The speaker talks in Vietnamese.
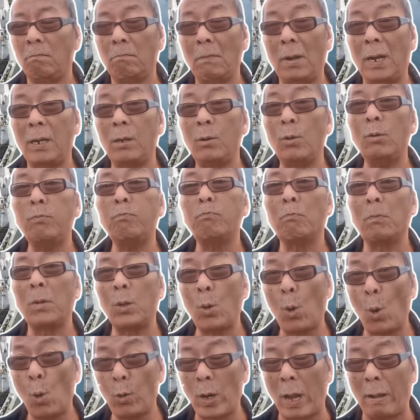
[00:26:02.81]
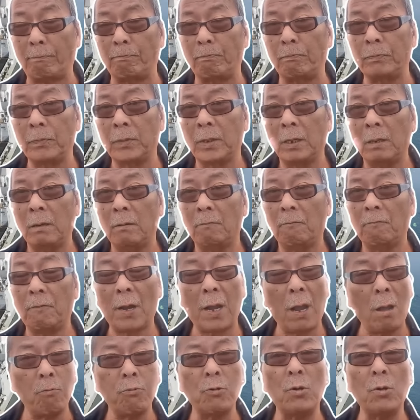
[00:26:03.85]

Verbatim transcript: Belarus bị cô lập và không